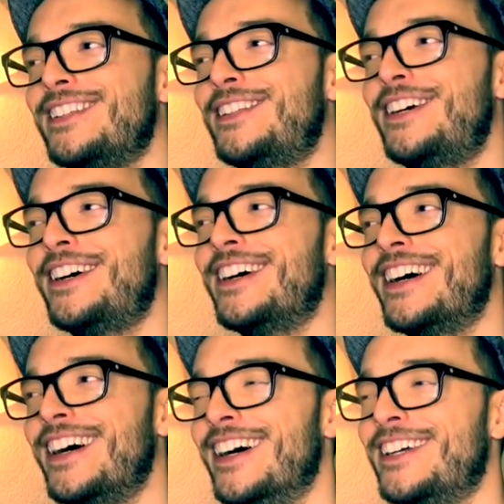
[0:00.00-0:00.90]

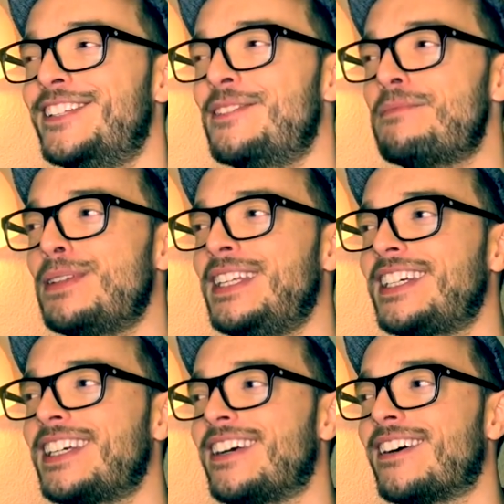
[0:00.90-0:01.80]
ne, peut
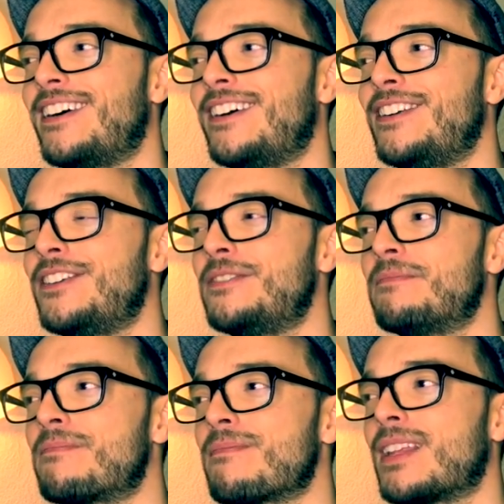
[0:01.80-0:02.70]
décrire
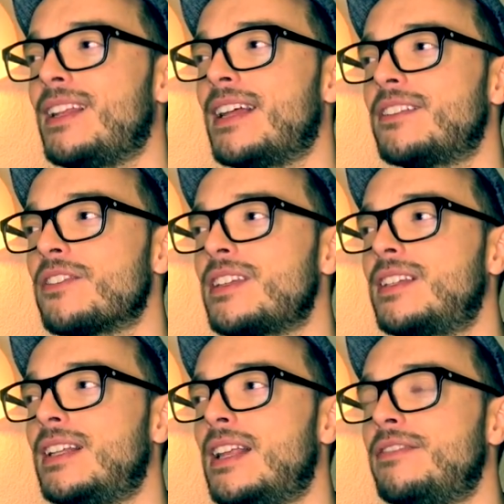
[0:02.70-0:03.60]

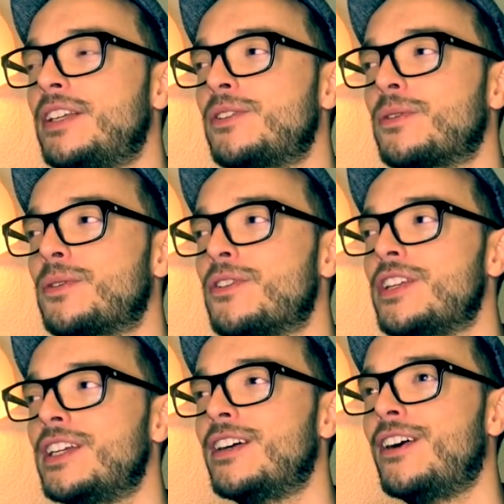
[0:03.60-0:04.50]
l'intensité de l'affection que
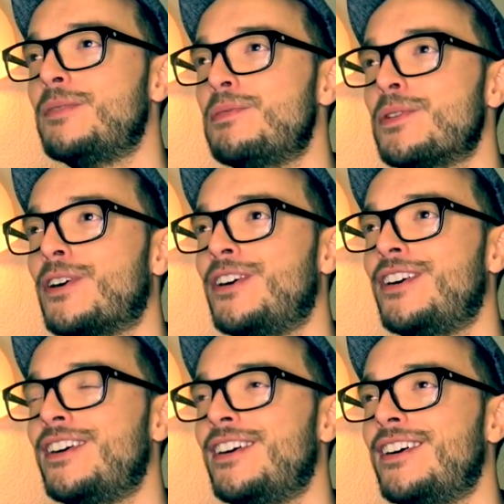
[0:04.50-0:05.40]
j'ai pour,
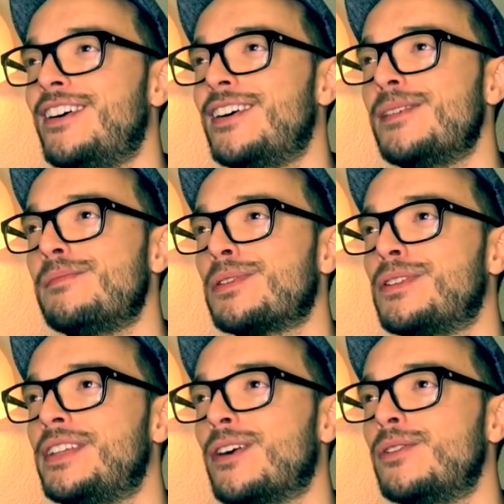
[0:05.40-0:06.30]
pour
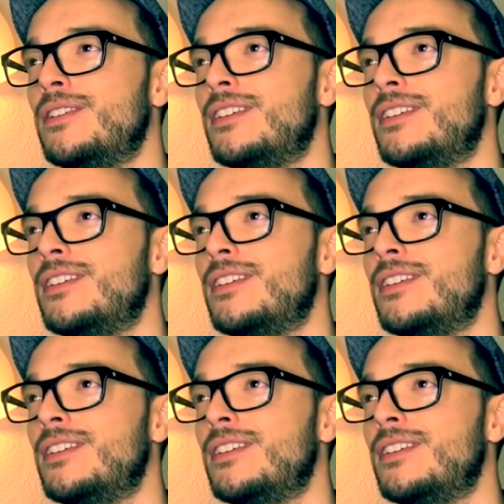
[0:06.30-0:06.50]
le tarot.